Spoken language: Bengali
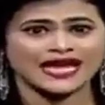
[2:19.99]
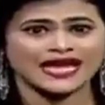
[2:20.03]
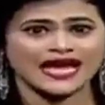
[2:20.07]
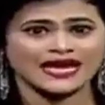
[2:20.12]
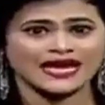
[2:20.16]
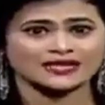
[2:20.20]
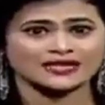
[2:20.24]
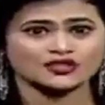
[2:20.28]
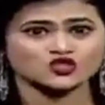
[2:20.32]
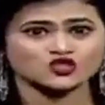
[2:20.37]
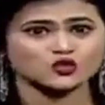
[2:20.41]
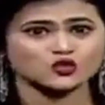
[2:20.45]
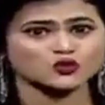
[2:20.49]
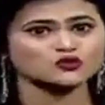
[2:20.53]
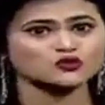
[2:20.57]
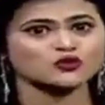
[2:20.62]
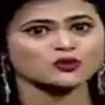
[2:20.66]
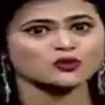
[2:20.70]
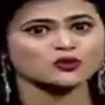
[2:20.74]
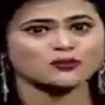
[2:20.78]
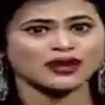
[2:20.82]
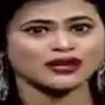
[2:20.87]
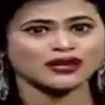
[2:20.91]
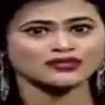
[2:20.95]
এক যৌথ
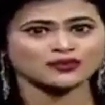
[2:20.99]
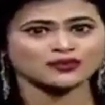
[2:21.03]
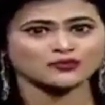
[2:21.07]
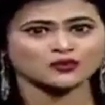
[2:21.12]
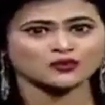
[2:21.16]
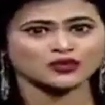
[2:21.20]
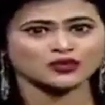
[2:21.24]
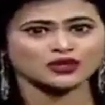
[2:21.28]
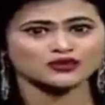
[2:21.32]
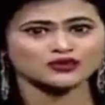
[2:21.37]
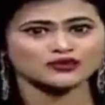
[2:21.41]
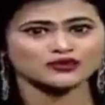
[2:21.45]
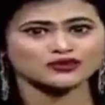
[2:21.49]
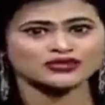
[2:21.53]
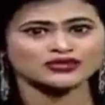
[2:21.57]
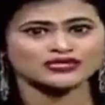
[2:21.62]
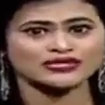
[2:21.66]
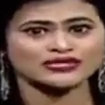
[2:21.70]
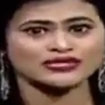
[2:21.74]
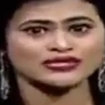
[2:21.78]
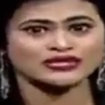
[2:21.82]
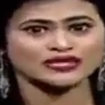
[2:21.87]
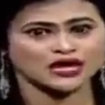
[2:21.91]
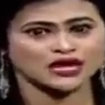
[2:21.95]
বার্তা প্রকাশ
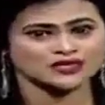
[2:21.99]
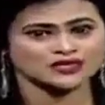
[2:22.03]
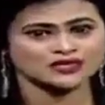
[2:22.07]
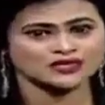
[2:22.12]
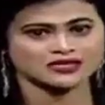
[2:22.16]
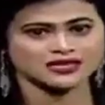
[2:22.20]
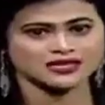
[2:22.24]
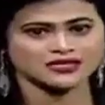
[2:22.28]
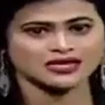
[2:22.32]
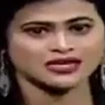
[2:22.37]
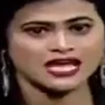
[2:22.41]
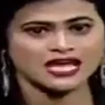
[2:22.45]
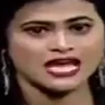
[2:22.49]
করেছেন তাহসান